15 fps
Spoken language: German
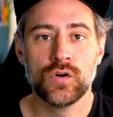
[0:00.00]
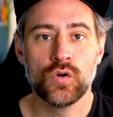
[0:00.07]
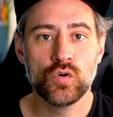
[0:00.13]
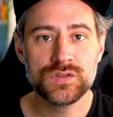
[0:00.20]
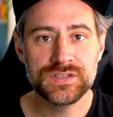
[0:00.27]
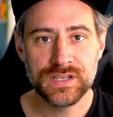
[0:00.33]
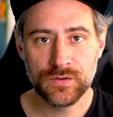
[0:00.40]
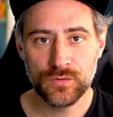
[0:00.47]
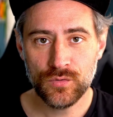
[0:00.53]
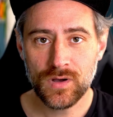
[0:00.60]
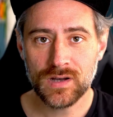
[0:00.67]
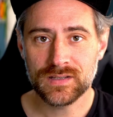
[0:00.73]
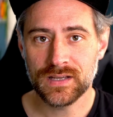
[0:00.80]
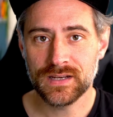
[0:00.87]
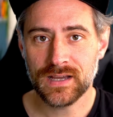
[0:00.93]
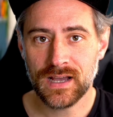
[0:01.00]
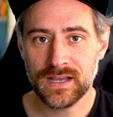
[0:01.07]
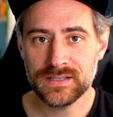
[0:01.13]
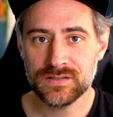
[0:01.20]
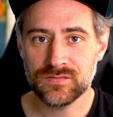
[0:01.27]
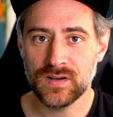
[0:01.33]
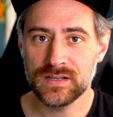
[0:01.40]
Und je höher deine
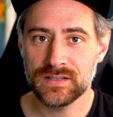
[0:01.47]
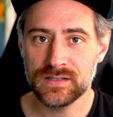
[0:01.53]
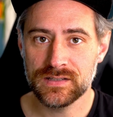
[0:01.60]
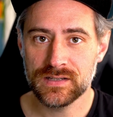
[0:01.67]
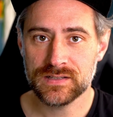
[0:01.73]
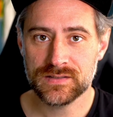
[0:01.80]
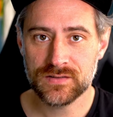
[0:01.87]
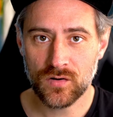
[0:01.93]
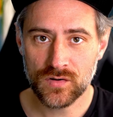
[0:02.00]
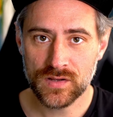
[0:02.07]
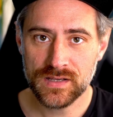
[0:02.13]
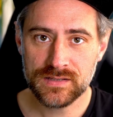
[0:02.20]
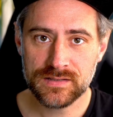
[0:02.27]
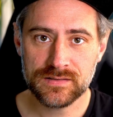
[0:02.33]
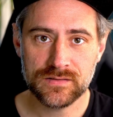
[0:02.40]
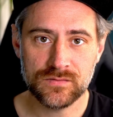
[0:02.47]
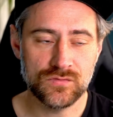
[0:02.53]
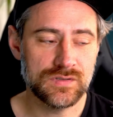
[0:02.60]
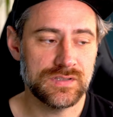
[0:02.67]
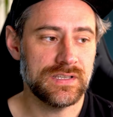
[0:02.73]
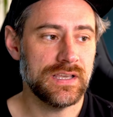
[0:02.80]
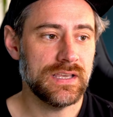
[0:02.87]
Reichweite in der Story ist
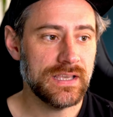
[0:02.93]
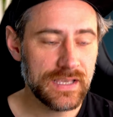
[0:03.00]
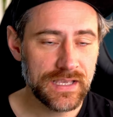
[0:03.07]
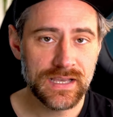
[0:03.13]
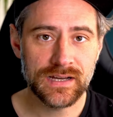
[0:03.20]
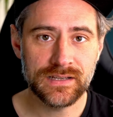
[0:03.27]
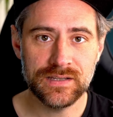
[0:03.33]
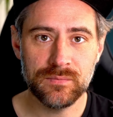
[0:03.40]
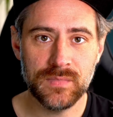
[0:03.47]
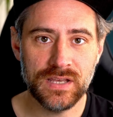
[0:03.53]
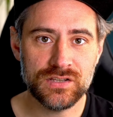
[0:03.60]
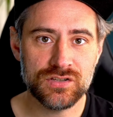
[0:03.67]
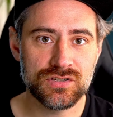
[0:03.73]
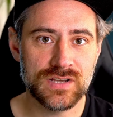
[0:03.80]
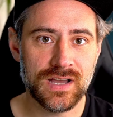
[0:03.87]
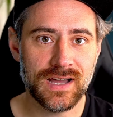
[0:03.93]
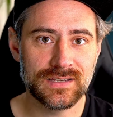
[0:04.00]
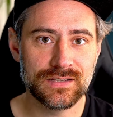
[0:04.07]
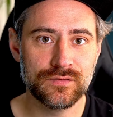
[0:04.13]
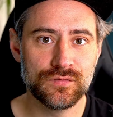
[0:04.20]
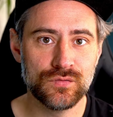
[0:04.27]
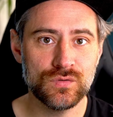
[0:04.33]
und je eher die Menschen
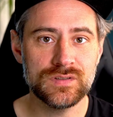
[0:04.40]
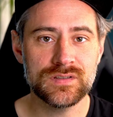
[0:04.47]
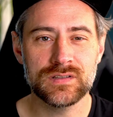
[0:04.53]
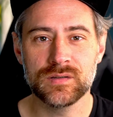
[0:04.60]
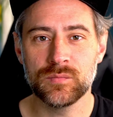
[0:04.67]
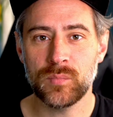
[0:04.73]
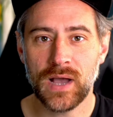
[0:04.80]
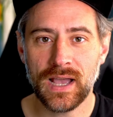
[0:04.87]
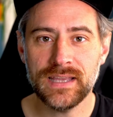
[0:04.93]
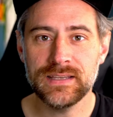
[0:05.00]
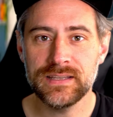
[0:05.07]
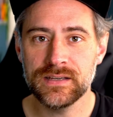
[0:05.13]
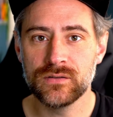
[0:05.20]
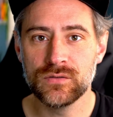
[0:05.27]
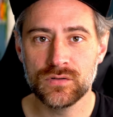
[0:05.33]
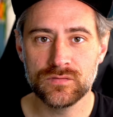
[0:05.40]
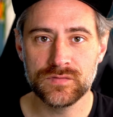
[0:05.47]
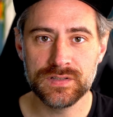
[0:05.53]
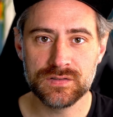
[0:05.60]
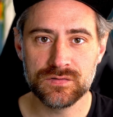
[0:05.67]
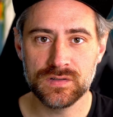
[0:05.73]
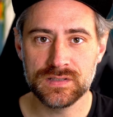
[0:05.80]
daran gewöhnt sind, bei dir
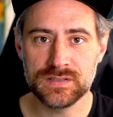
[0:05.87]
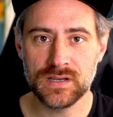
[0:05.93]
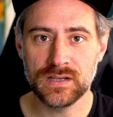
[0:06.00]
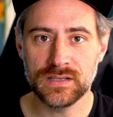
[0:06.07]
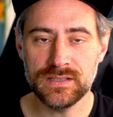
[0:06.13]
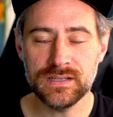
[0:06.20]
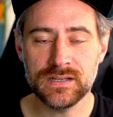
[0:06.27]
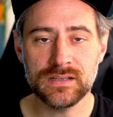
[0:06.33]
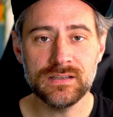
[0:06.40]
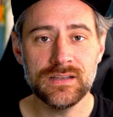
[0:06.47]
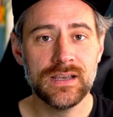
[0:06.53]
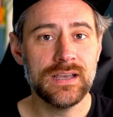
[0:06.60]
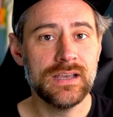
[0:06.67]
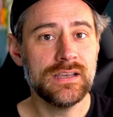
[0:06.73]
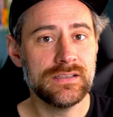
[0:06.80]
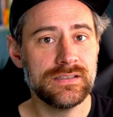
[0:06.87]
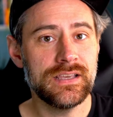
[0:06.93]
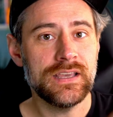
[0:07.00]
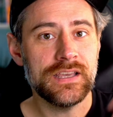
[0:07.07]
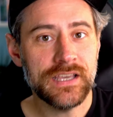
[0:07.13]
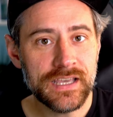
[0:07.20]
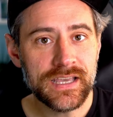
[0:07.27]
irgendwie zu interagieren,
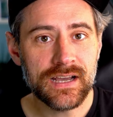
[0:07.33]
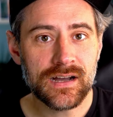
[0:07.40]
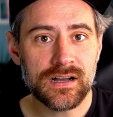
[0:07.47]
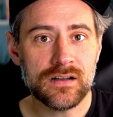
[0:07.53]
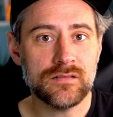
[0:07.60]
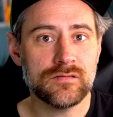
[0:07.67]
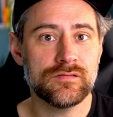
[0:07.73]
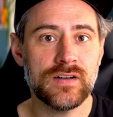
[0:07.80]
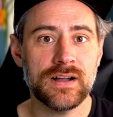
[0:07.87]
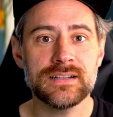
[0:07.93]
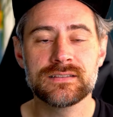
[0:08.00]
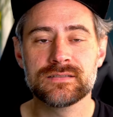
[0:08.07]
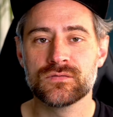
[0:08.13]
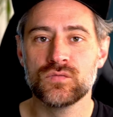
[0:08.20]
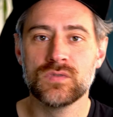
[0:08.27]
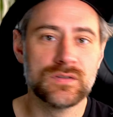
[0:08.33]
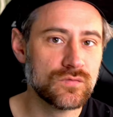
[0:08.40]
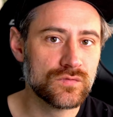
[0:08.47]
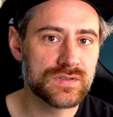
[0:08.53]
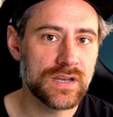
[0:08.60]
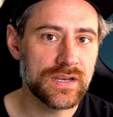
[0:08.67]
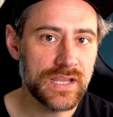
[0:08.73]
je eher, falls du ein
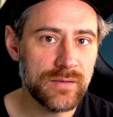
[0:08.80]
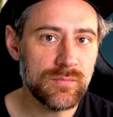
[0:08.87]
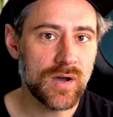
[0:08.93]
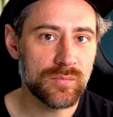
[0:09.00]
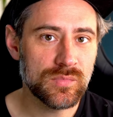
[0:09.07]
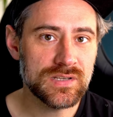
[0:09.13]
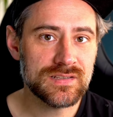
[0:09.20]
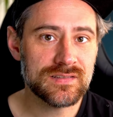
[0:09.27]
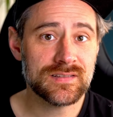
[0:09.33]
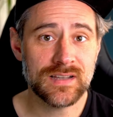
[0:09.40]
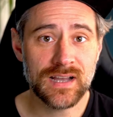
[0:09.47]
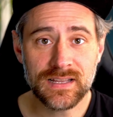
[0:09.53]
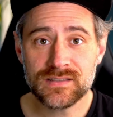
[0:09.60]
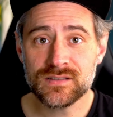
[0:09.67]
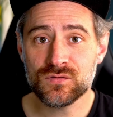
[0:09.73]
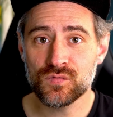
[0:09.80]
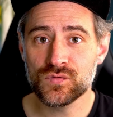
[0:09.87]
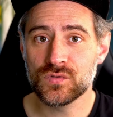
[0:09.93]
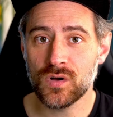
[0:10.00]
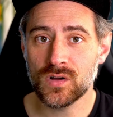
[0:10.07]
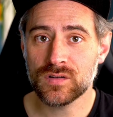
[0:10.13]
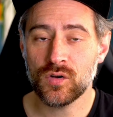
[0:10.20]
Unternehmer bist, kannst du
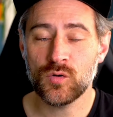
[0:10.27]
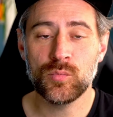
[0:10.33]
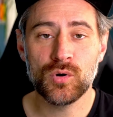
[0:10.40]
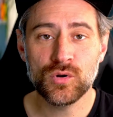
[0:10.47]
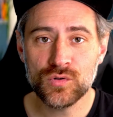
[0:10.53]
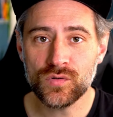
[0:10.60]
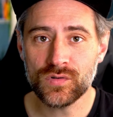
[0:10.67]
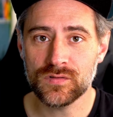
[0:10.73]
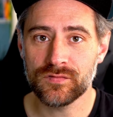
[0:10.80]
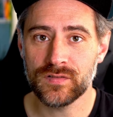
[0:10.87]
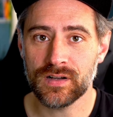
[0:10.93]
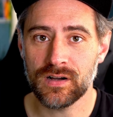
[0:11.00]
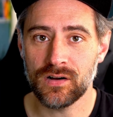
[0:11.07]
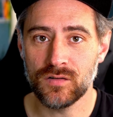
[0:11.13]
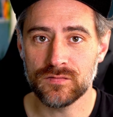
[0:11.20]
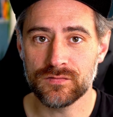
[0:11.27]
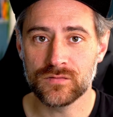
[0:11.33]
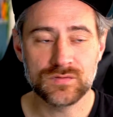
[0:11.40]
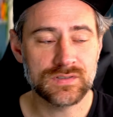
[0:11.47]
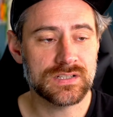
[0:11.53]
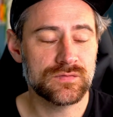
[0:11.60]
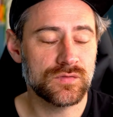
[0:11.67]
dort auch Produkte verkaufen.
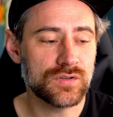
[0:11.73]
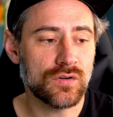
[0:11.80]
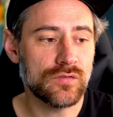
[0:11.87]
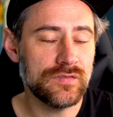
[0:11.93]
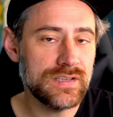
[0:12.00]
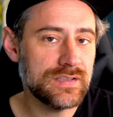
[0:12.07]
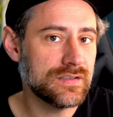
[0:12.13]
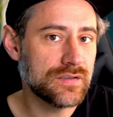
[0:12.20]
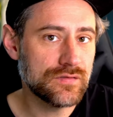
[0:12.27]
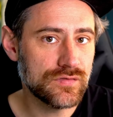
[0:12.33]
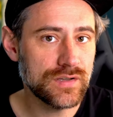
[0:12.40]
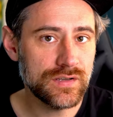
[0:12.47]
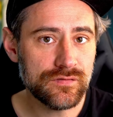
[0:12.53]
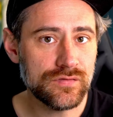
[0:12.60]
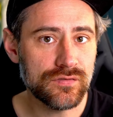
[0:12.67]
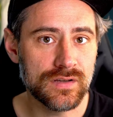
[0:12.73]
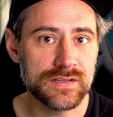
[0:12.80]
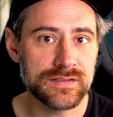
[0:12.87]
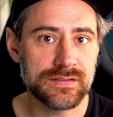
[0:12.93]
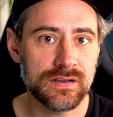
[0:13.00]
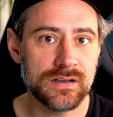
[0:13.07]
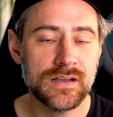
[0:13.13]
Und das wird auch wichtig für
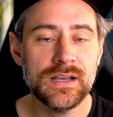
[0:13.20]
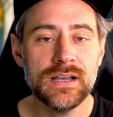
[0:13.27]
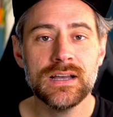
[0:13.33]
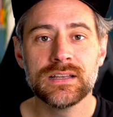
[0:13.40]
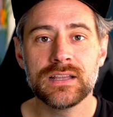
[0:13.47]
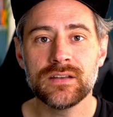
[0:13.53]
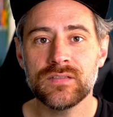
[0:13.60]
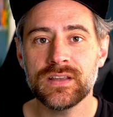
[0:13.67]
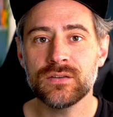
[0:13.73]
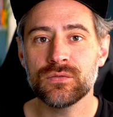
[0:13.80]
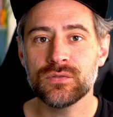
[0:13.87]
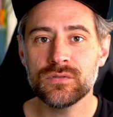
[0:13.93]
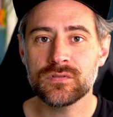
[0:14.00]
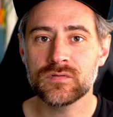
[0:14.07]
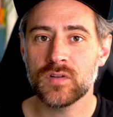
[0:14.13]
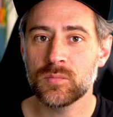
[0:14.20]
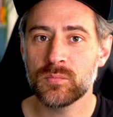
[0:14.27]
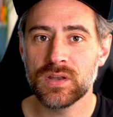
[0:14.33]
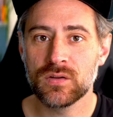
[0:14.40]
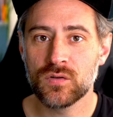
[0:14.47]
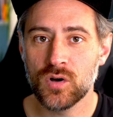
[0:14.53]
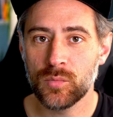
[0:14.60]
Influencer. Denn wenn du irgendwann mal
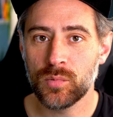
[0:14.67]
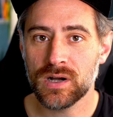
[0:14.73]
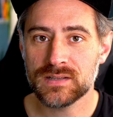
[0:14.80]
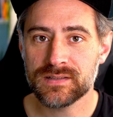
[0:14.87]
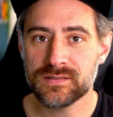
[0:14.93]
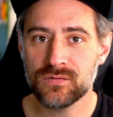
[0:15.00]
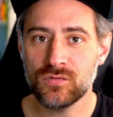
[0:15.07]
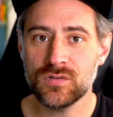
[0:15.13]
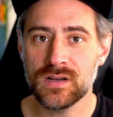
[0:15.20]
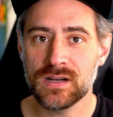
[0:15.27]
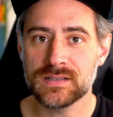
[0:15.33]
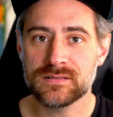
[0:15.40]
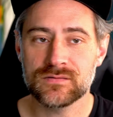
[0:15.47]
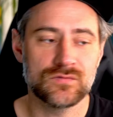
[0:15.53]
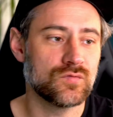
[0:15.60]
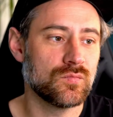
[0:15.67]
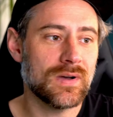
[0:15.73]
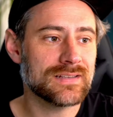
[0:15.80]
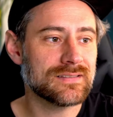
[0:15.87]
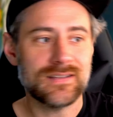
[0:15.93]
eine Kooperation hast und du machst